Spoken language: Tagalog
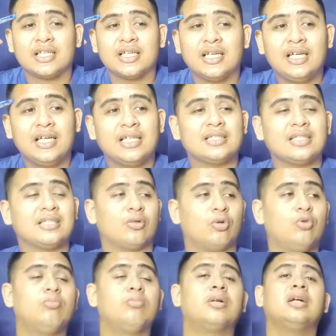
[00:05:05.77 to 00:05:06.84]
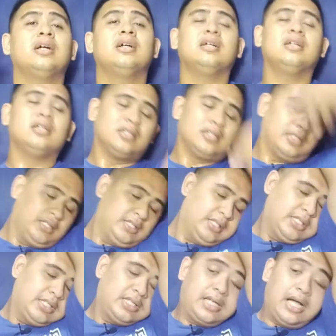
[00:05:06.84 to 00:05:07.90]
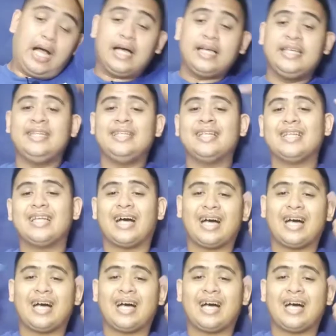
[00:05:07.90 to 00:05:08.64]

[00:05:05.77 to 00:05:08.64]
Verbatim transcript: Kaya sa sobrang kahanginan